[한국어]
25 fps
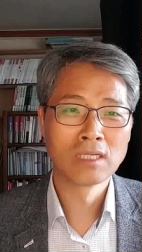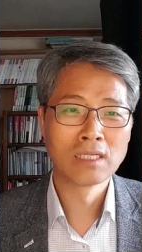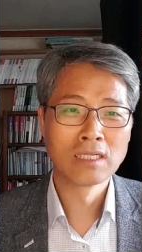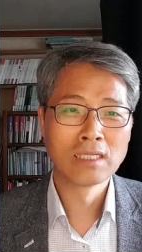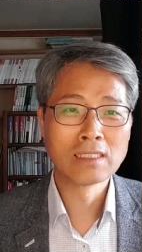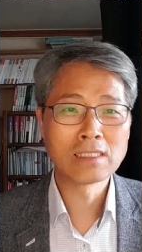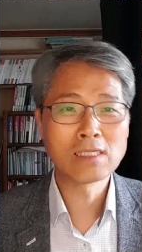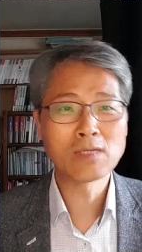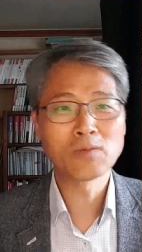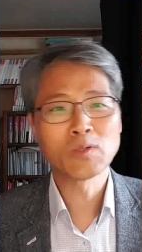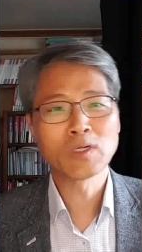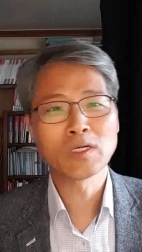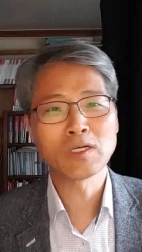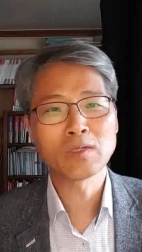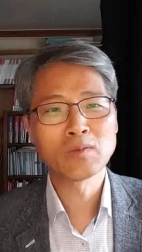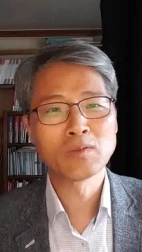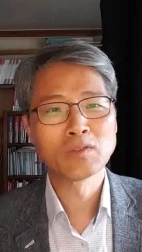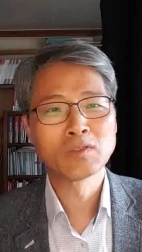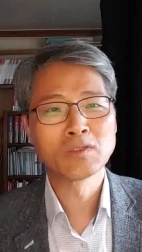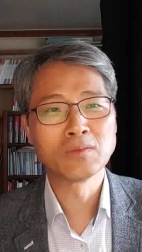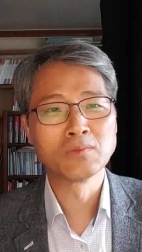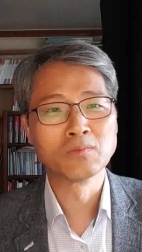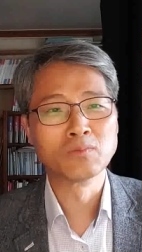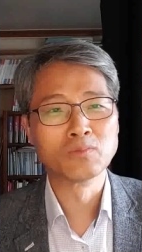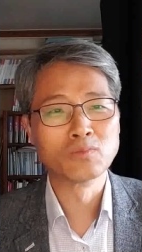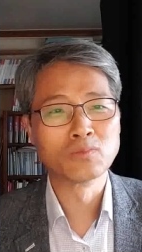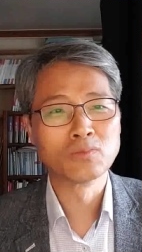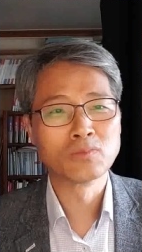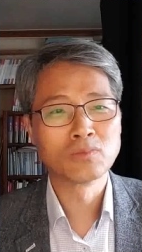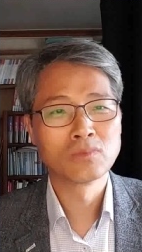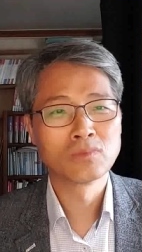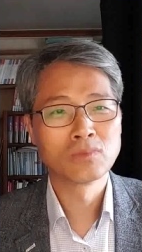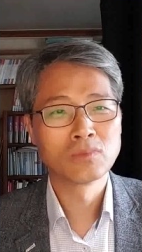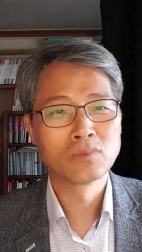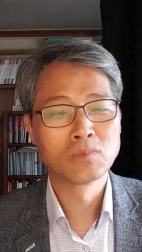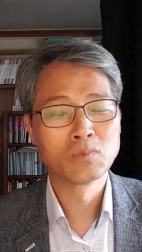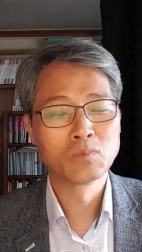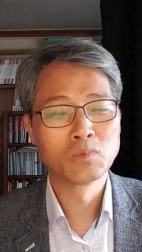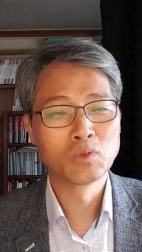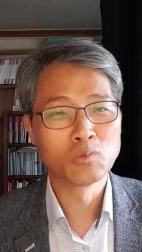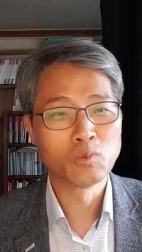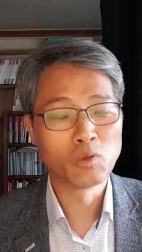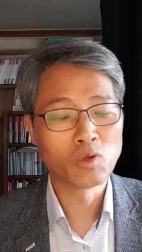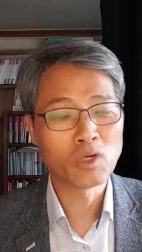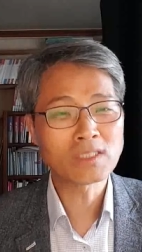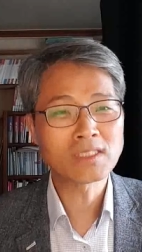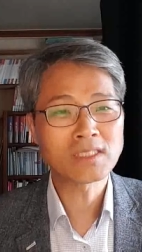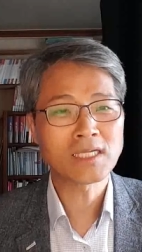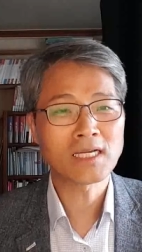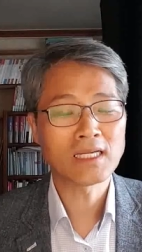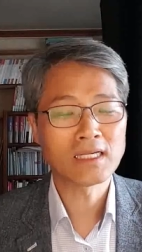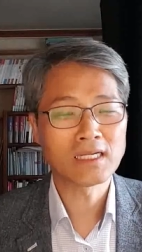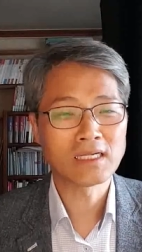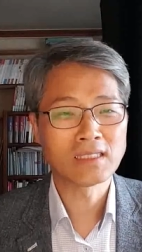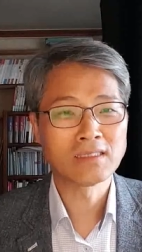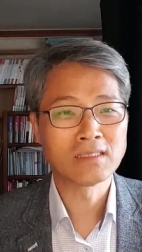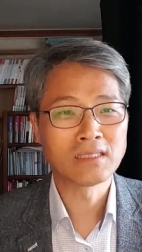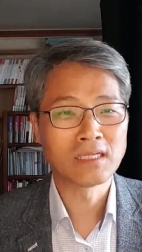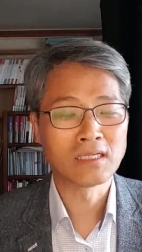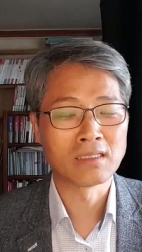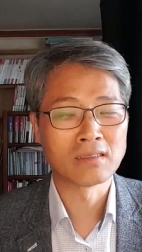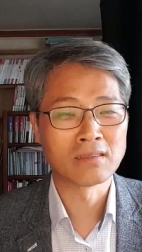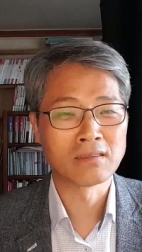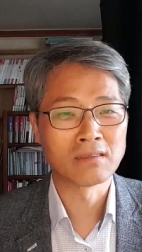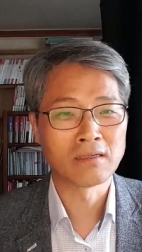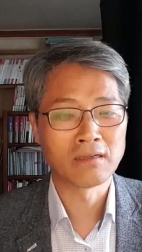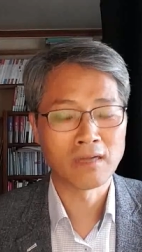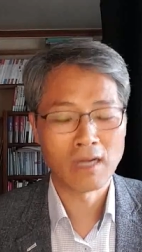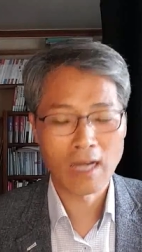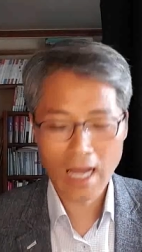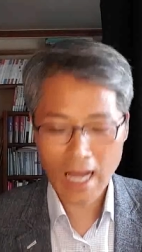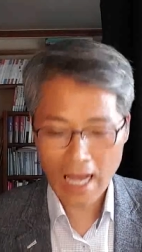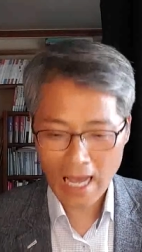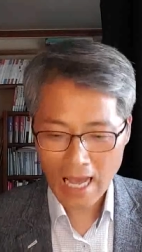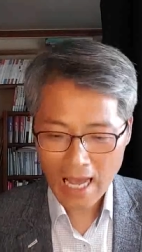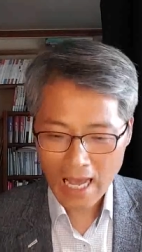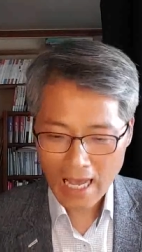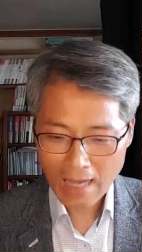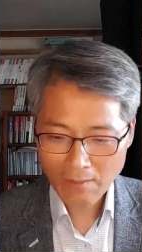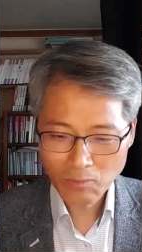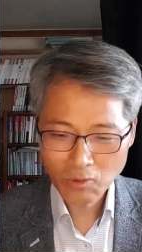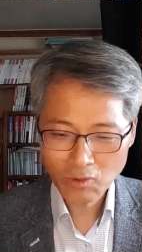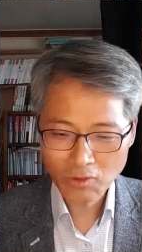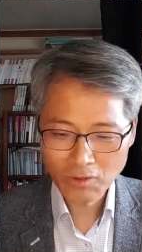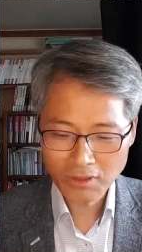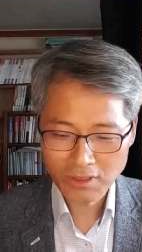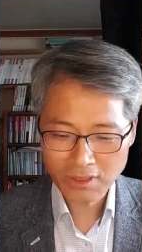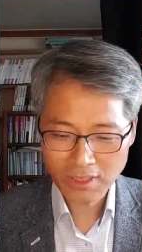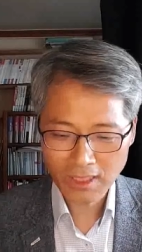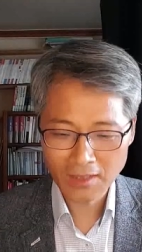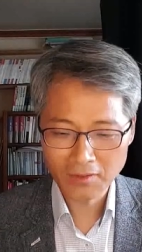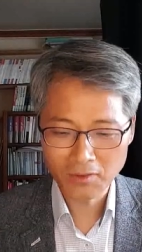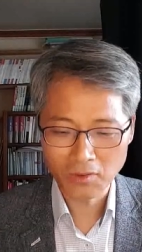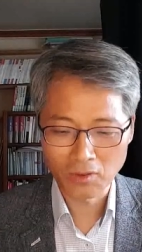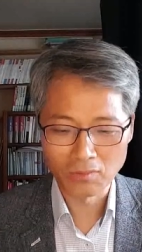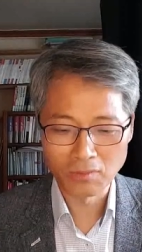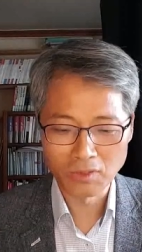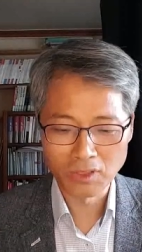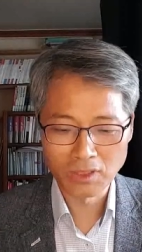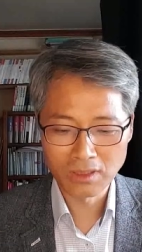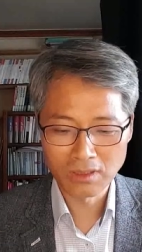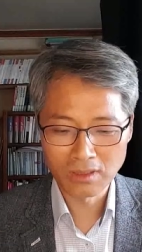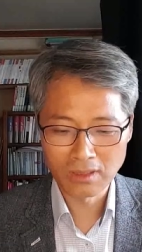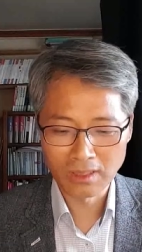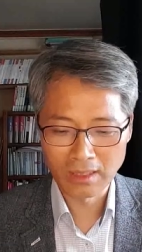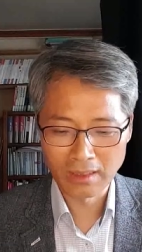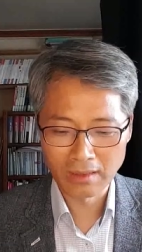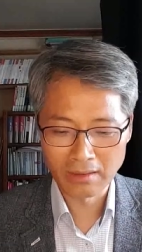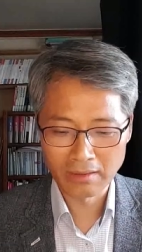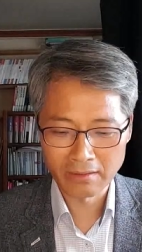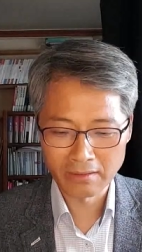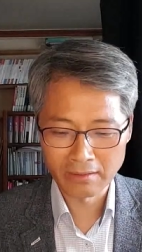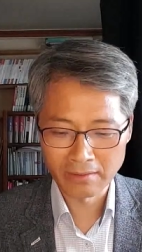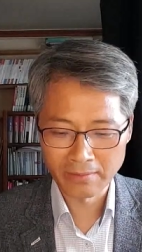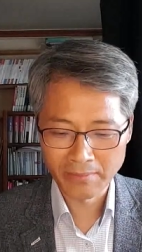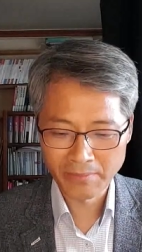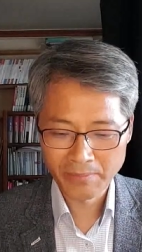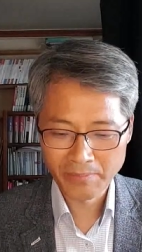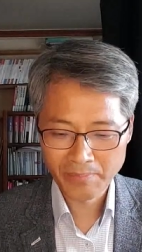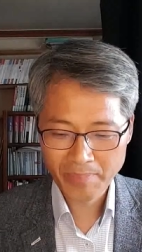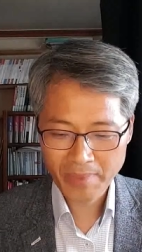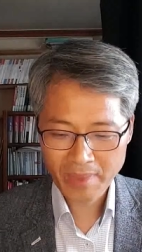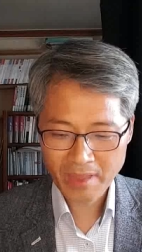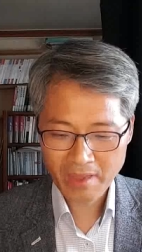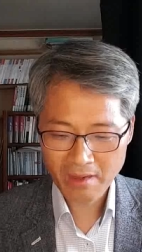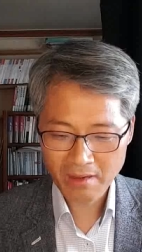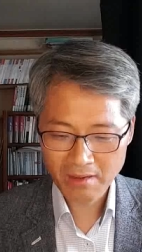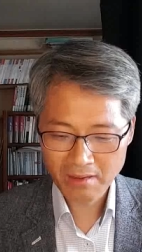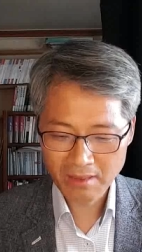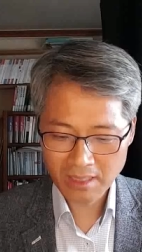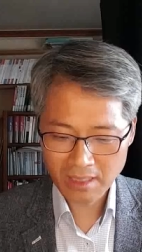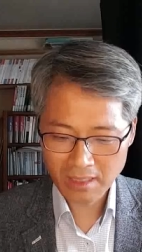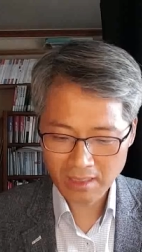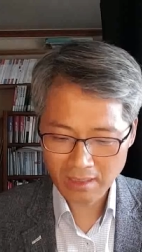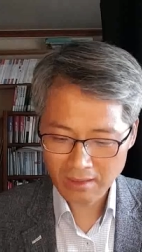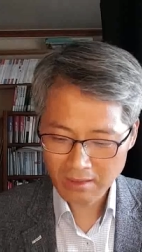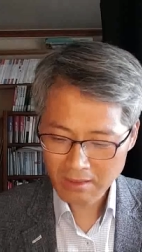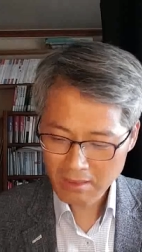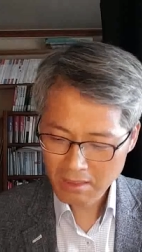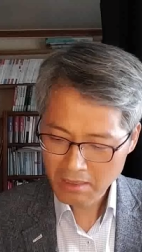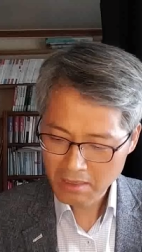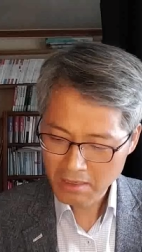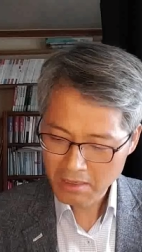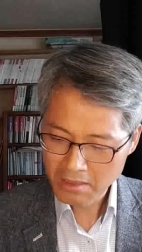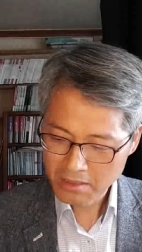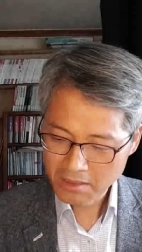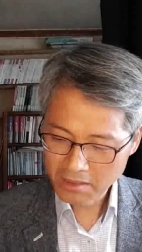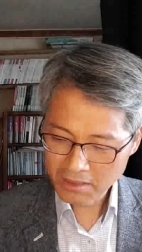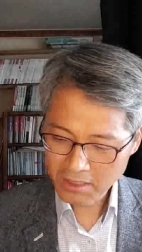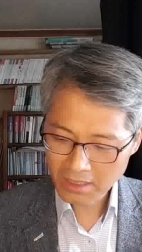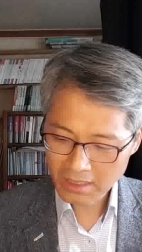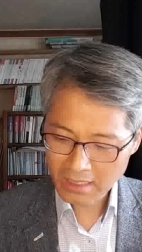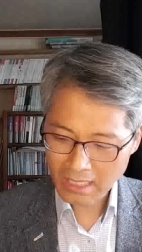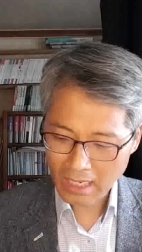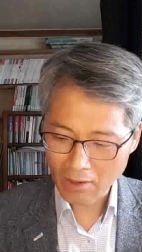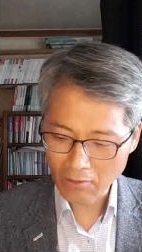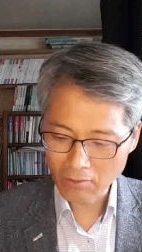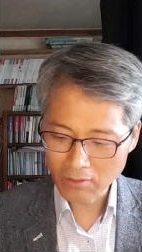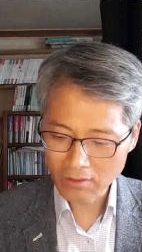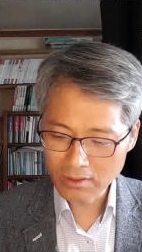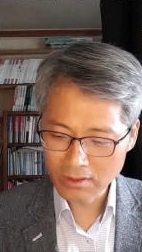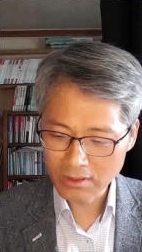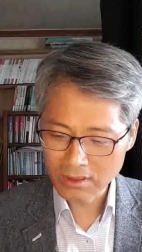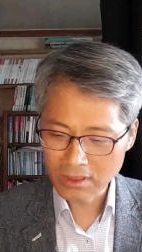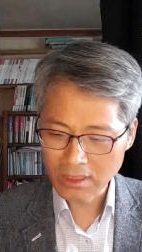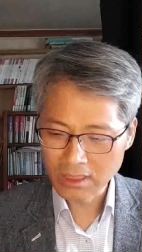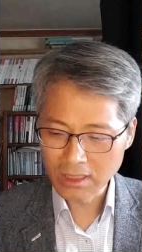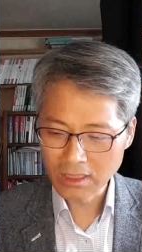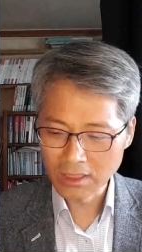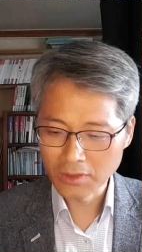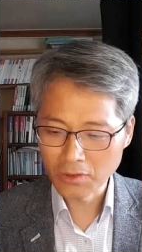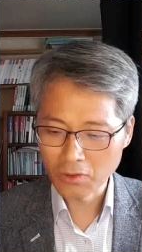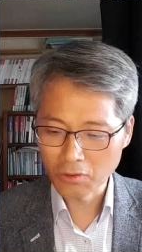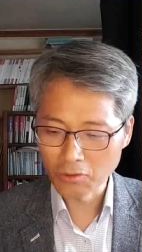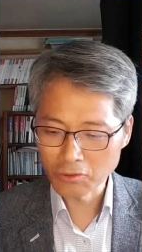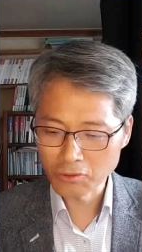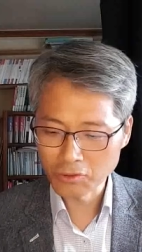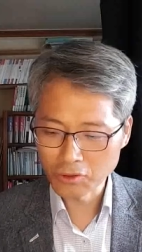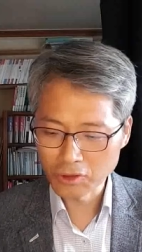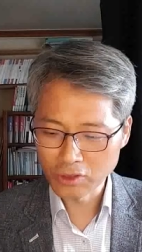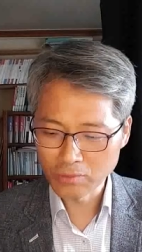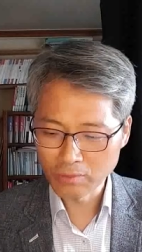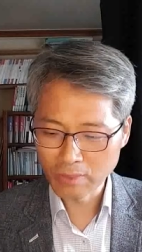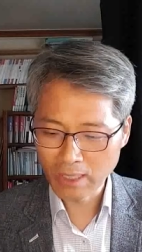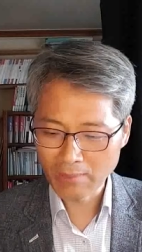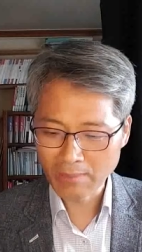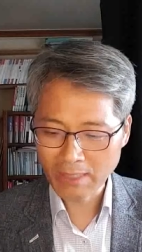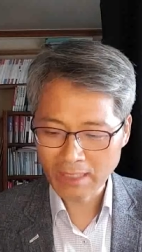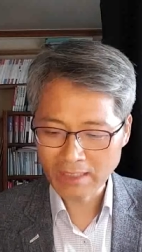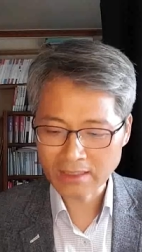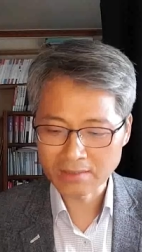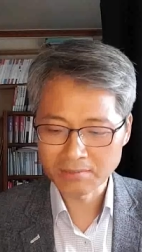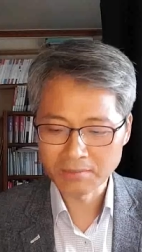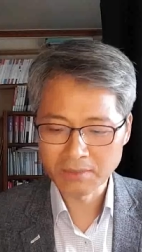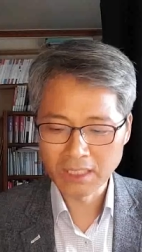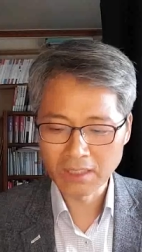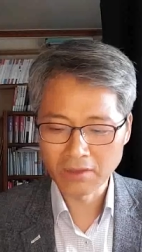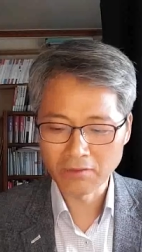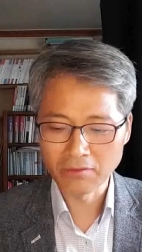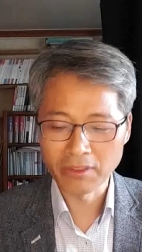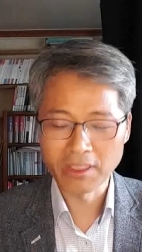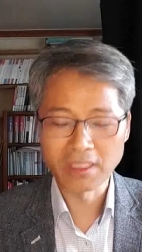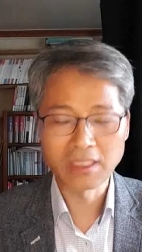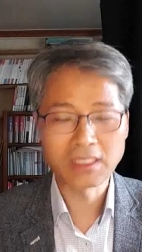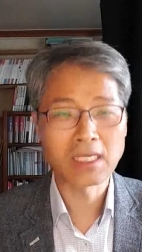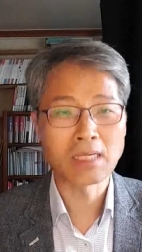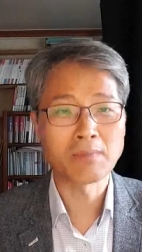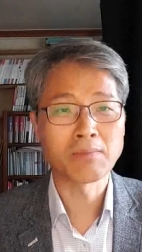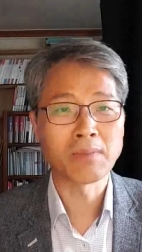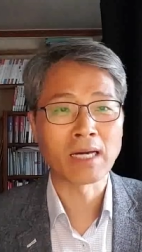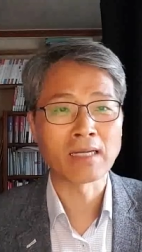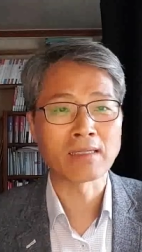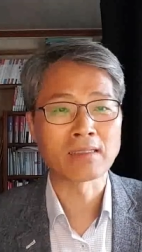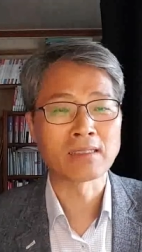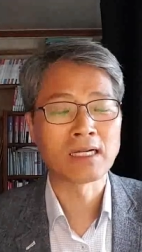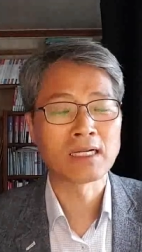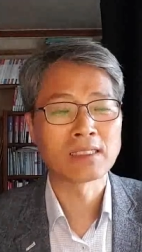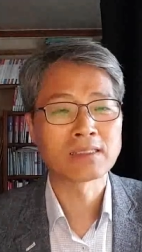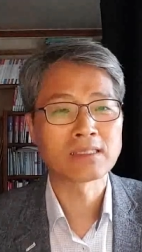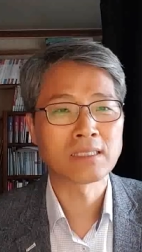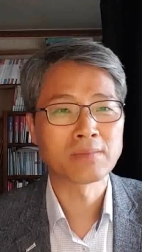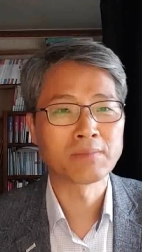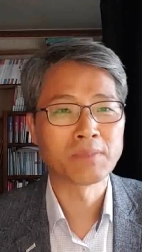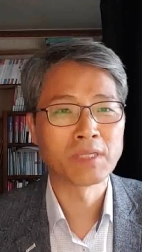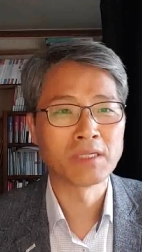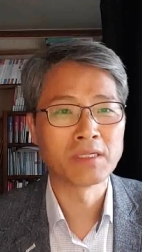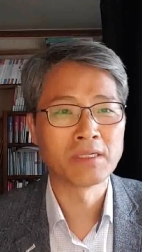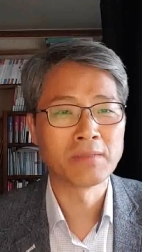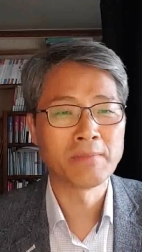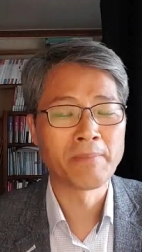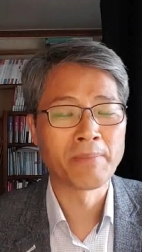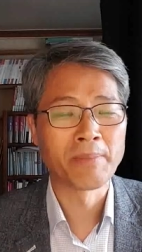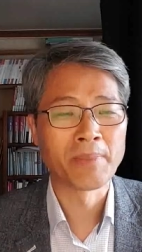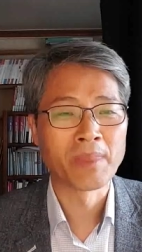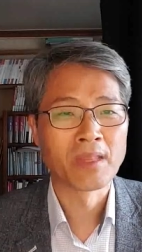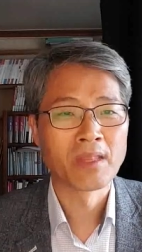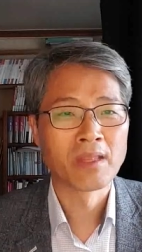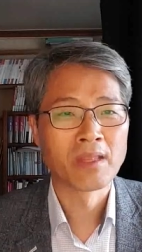이렇게 말하면 그 뭐, 뭐가 차이가 있냐 이거야 아무런 차이도 없는 거예요 그러니까 여기 나오는 이 교수님의 말씀대로 이렇게 말을 하자면